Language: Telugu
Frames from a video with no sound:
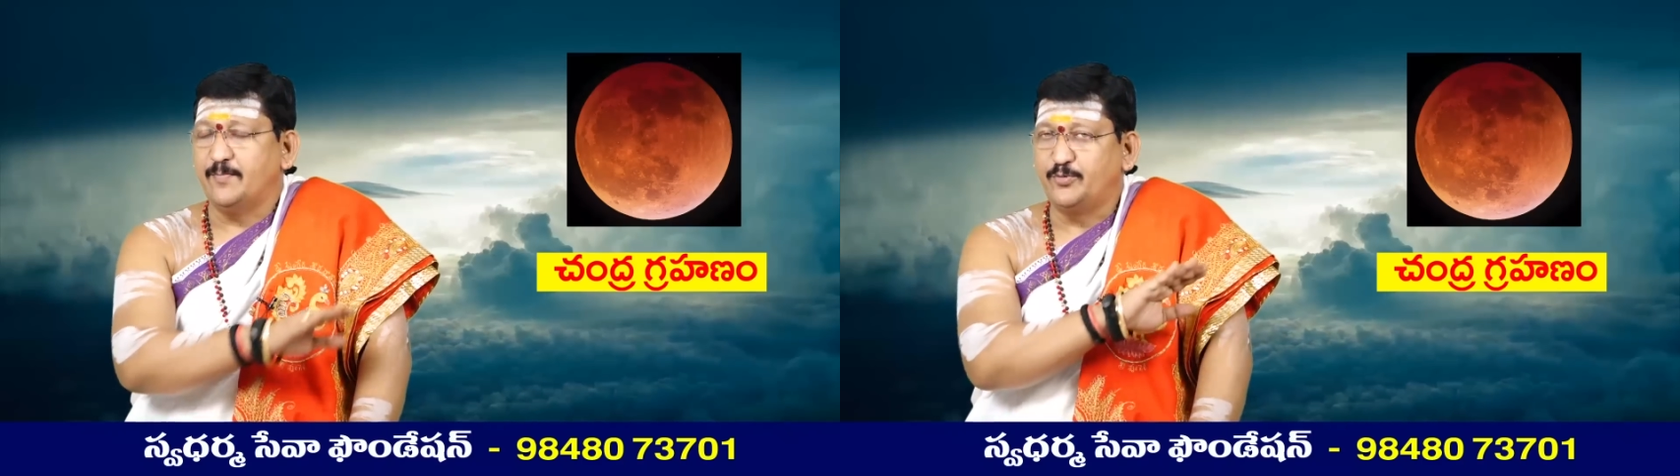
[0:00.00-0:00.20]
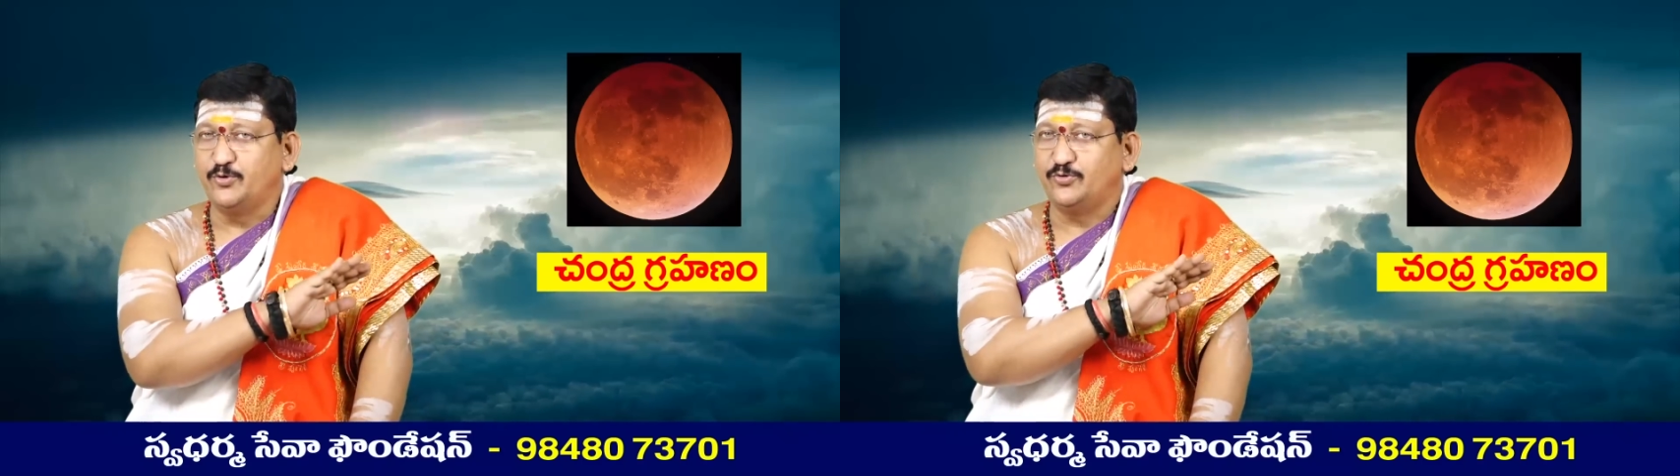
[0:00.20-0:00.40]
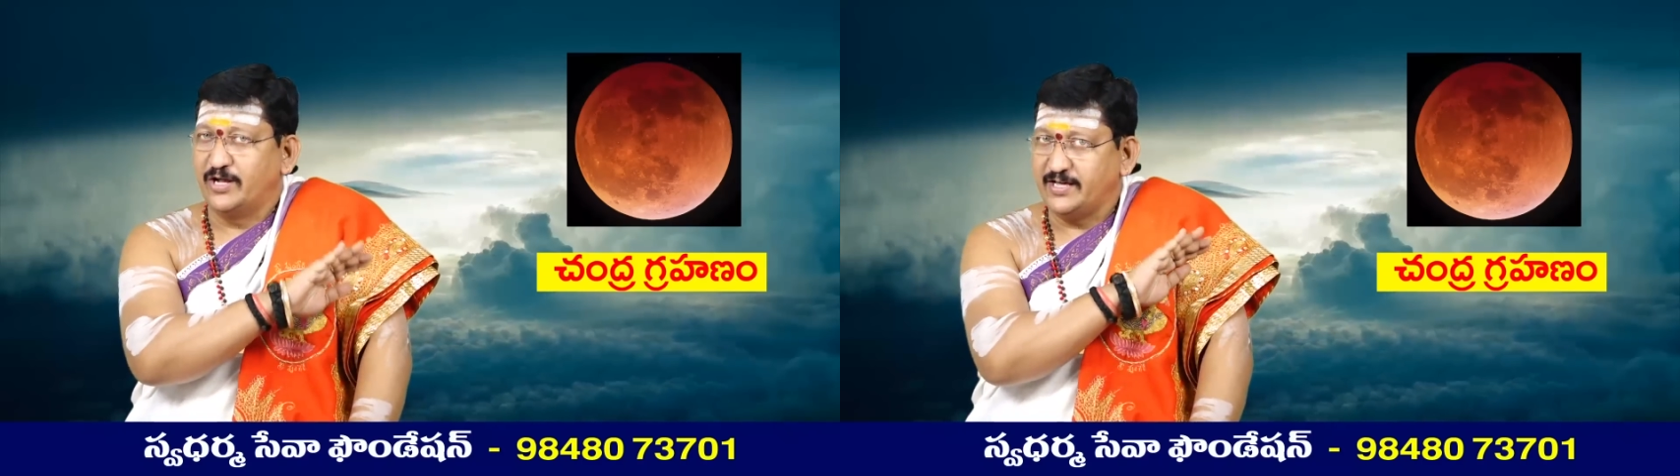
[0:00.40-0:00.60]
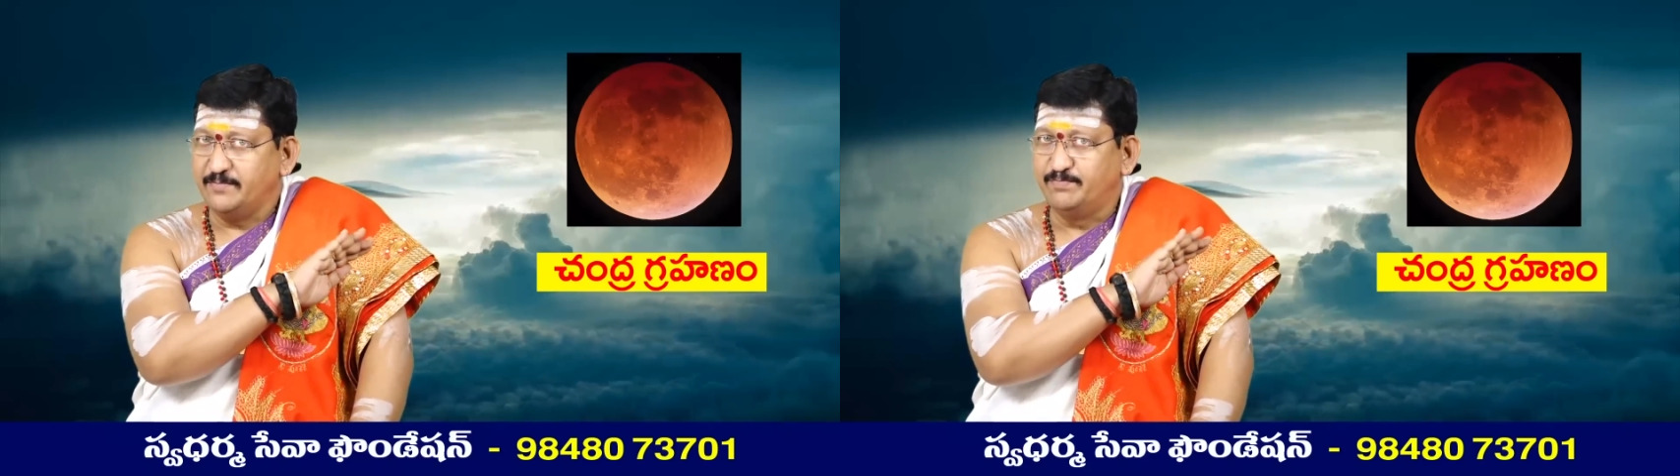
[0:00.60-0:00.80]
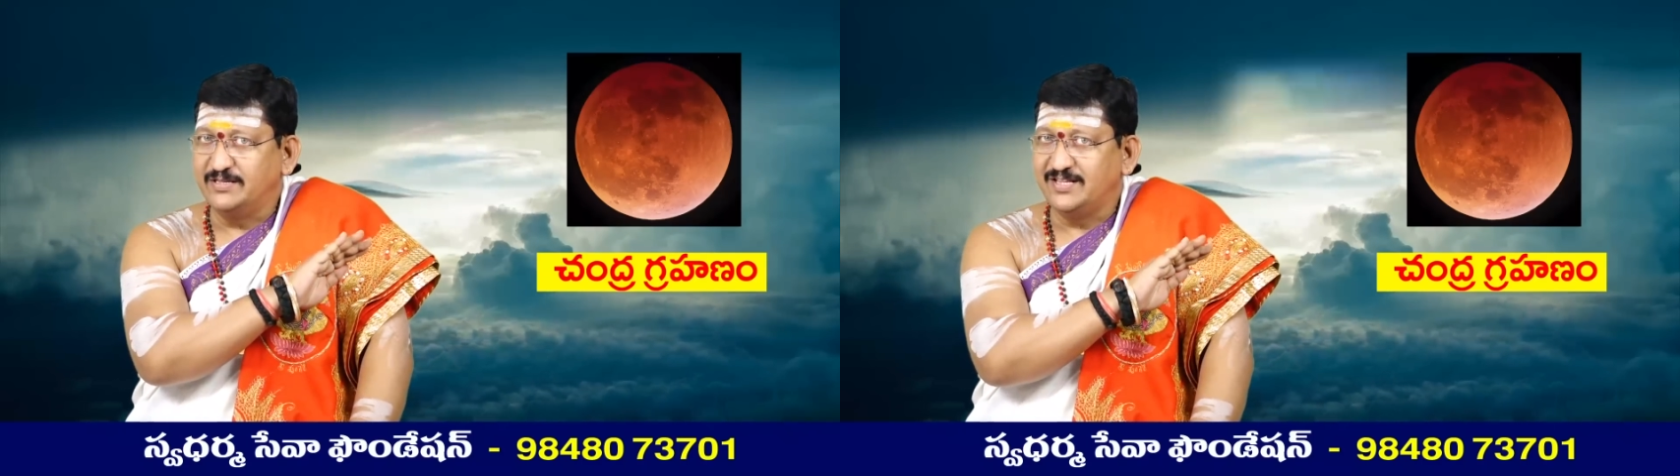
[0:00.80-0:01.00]
ఎప్పుడు కూడా
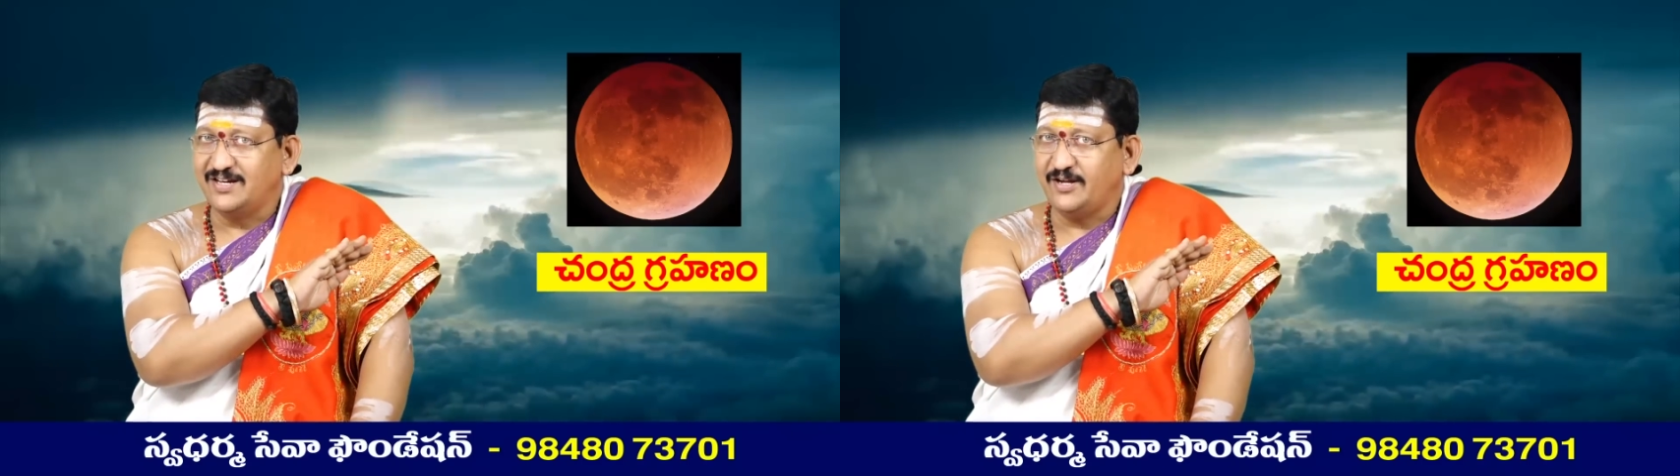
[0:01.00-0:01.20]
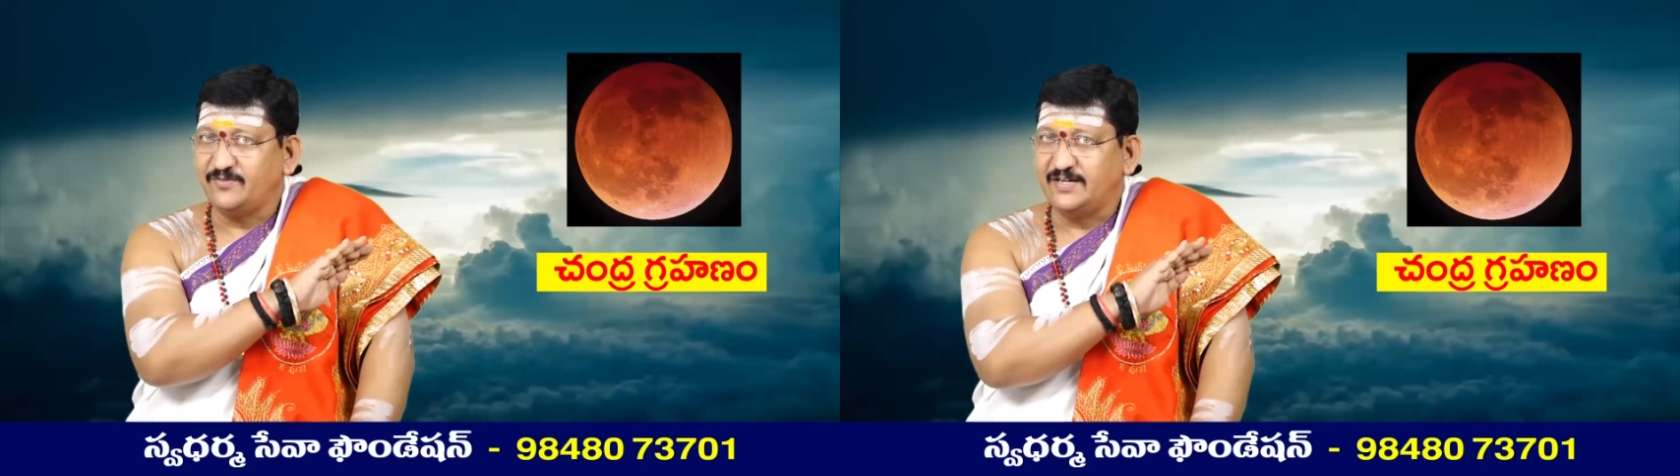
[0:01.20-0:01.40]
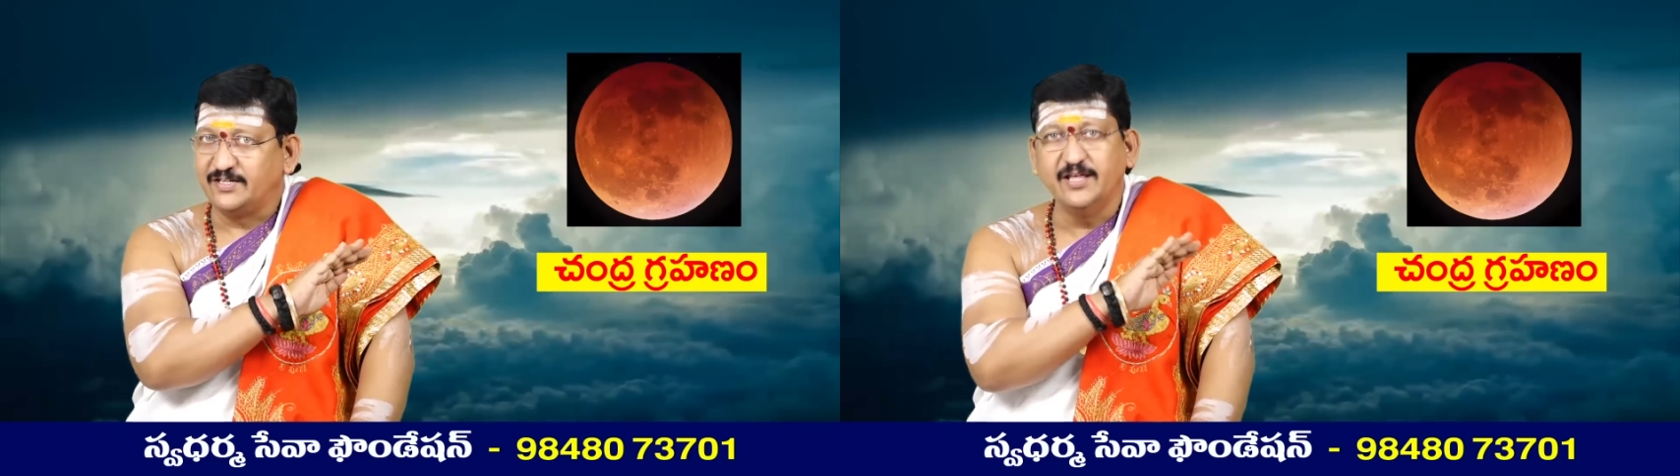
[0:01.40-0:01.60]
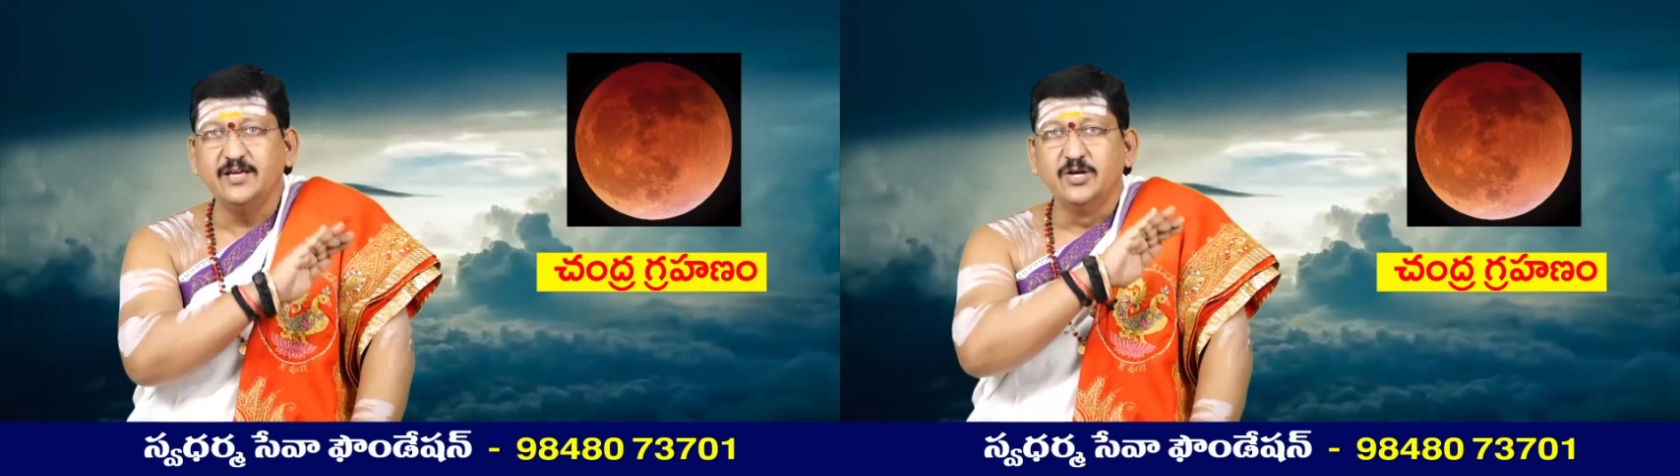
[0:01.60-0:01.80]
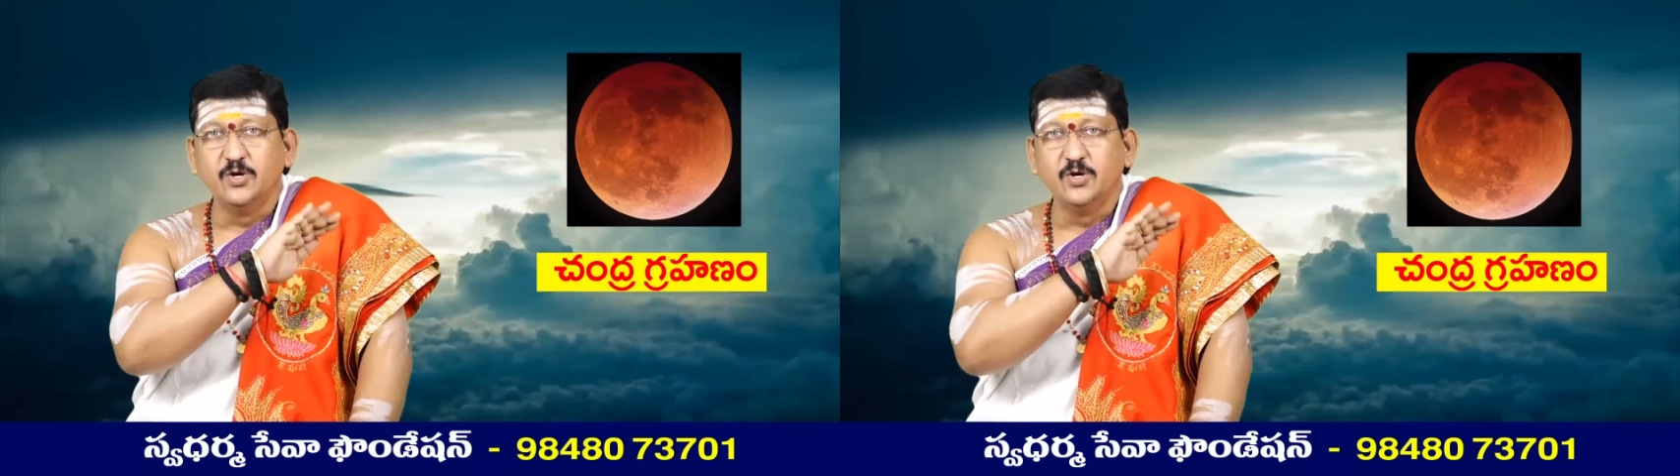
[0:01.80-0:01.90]
ఇబ్బంది అనేటువంటిది